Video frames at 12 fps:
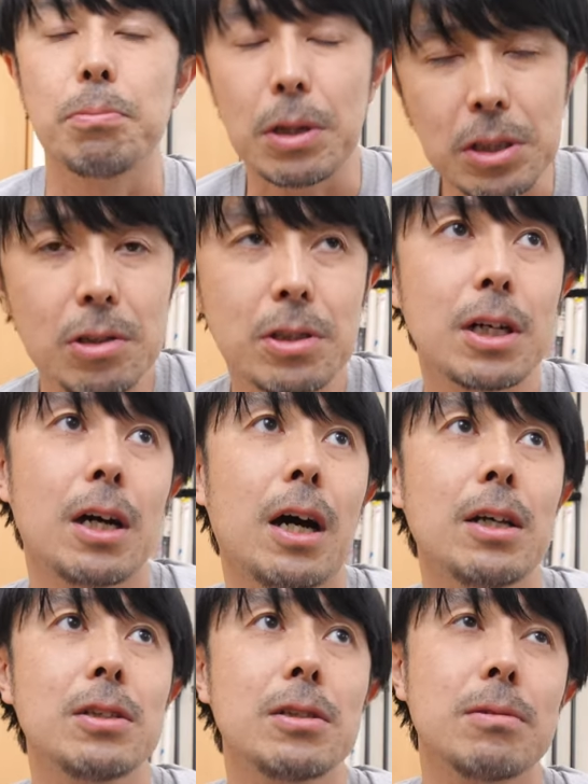めちゃくちゃ
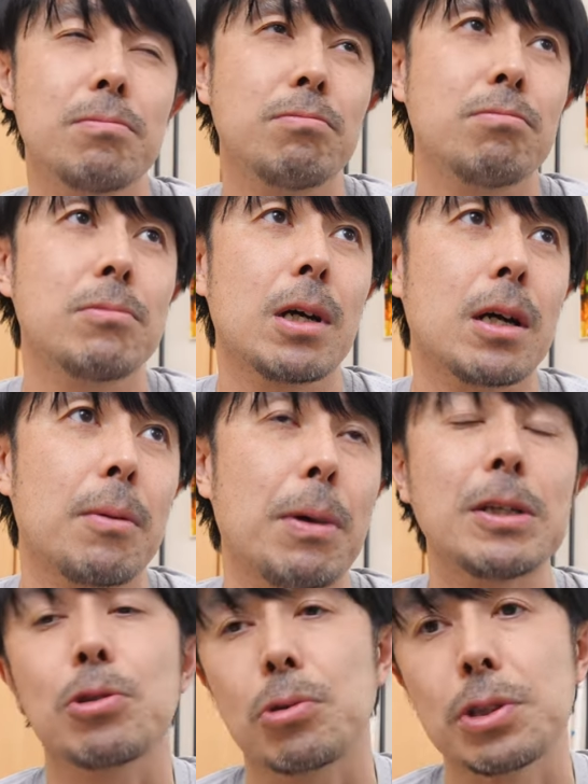
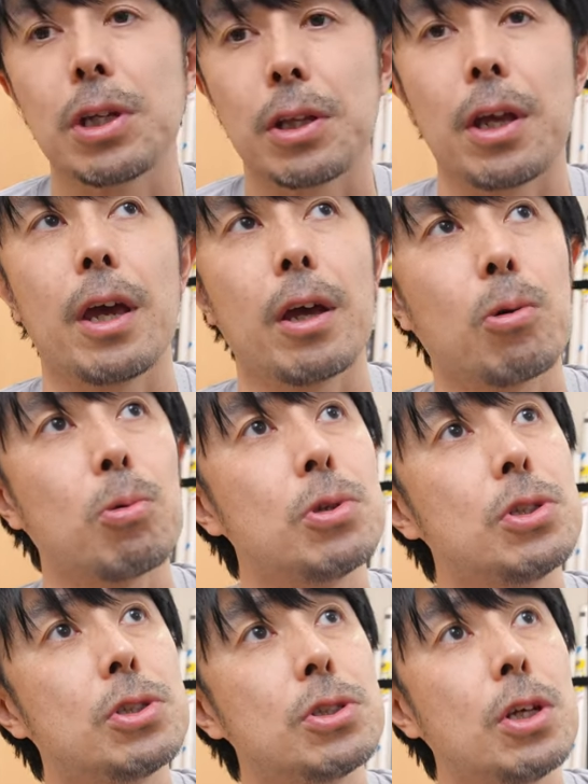満足してて、この
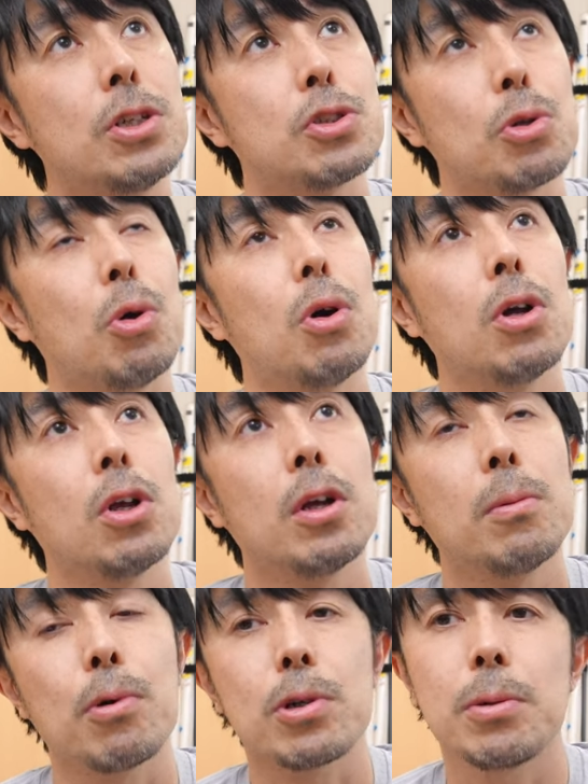1年以上、
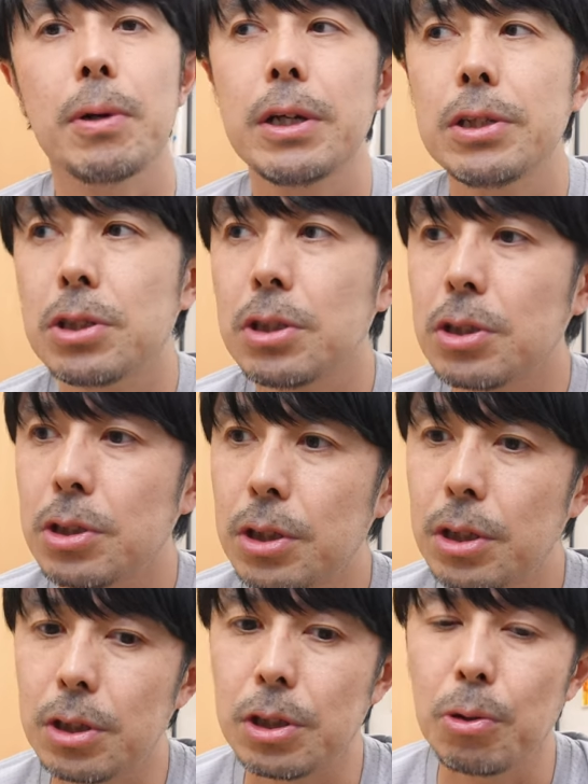僕の場合1日
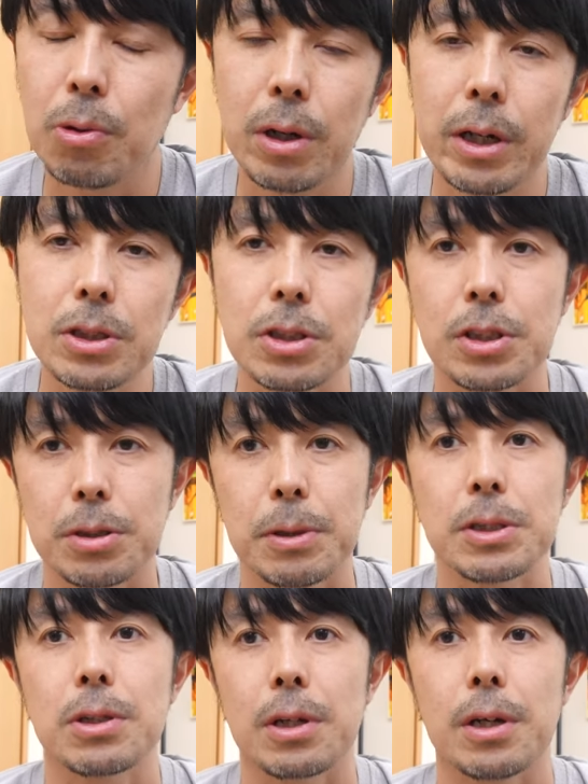2本配信し
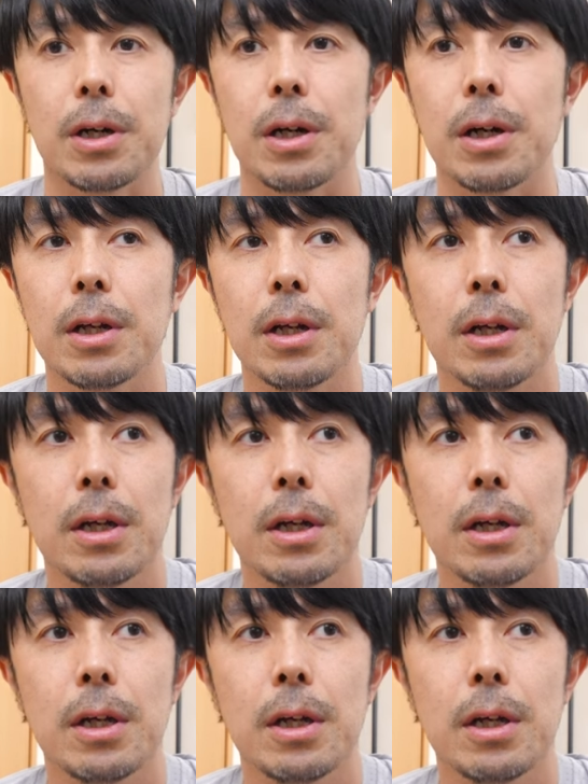ますから、